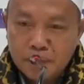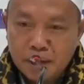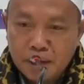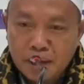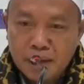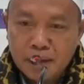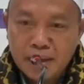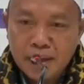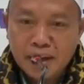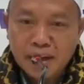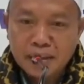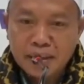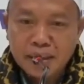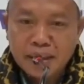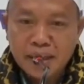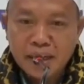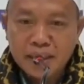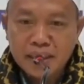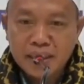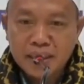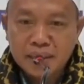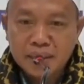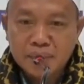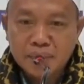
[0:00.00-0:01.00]
Makanya
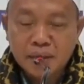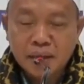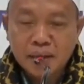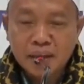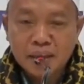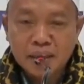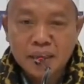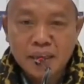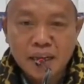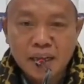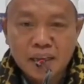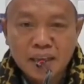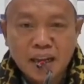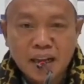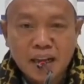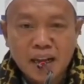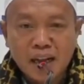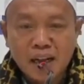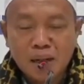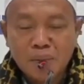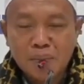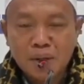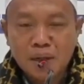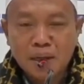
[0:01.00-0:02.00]
ketika di,
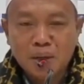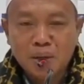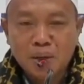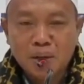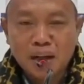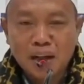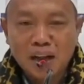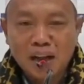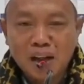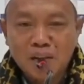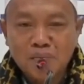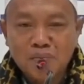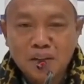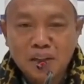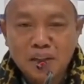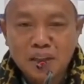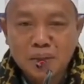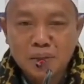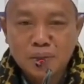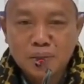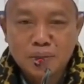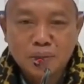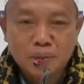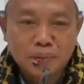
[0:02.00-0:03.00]
dikatakan kepada orang
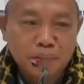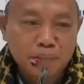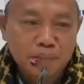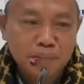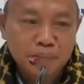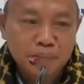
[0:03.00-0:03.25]
kafir itu